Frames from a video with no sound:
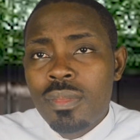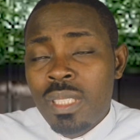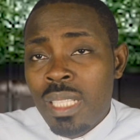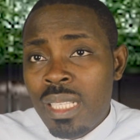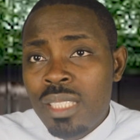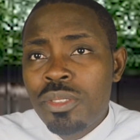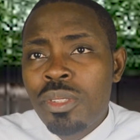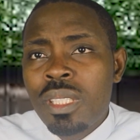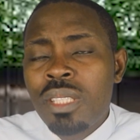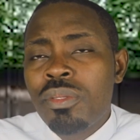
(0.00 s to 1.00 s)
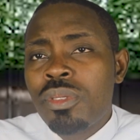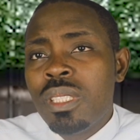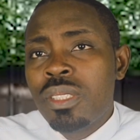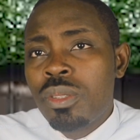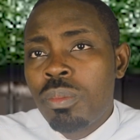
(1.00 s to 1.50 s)
C'est la question qu'il
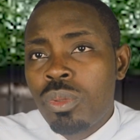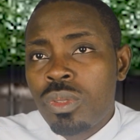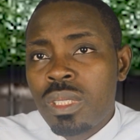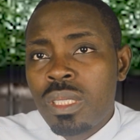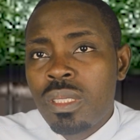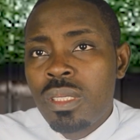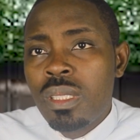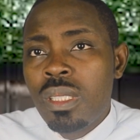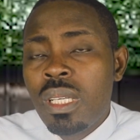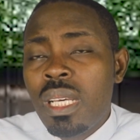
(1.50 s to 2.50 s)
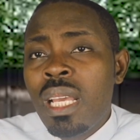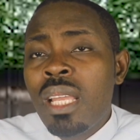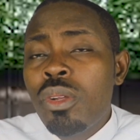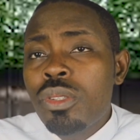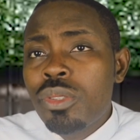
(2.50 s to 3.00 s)
faudrait se poser. Et
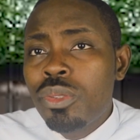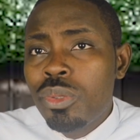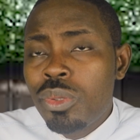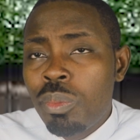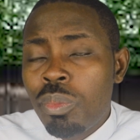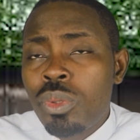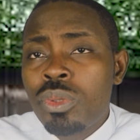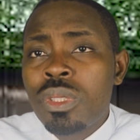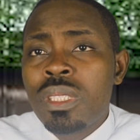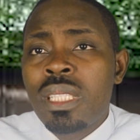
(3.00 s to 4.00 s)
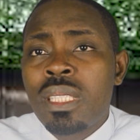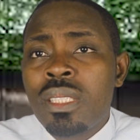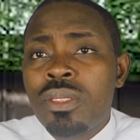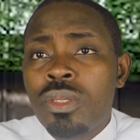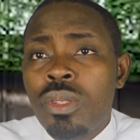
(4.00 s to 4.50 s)
lorsque tu te poses cette
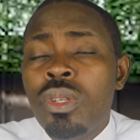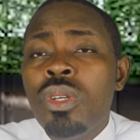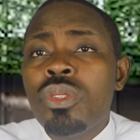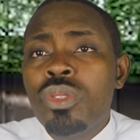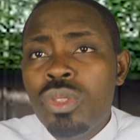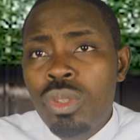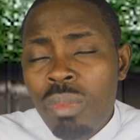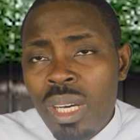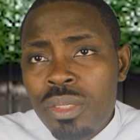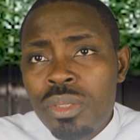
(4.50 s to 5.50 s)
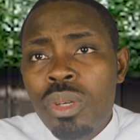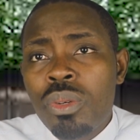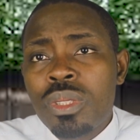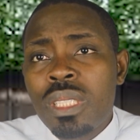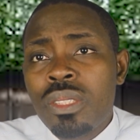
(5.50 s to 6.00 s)
question, tu demandes donc
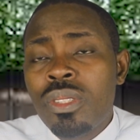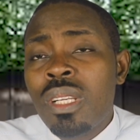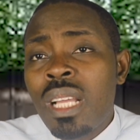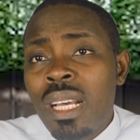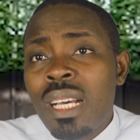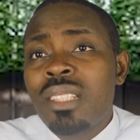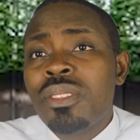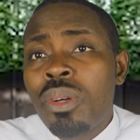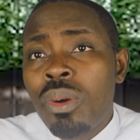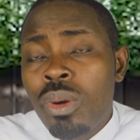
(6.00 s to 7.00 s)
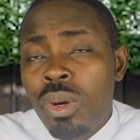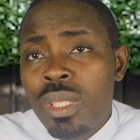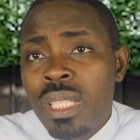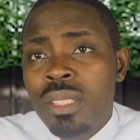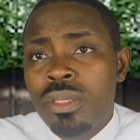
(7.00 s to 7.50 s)
au Seigneur la grâce de
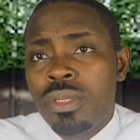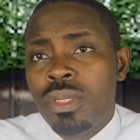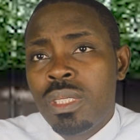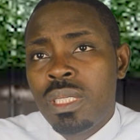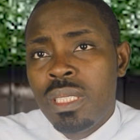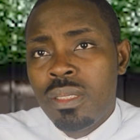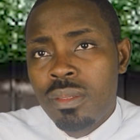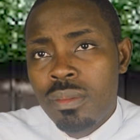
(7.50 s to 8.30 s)
reconnaître ce signe.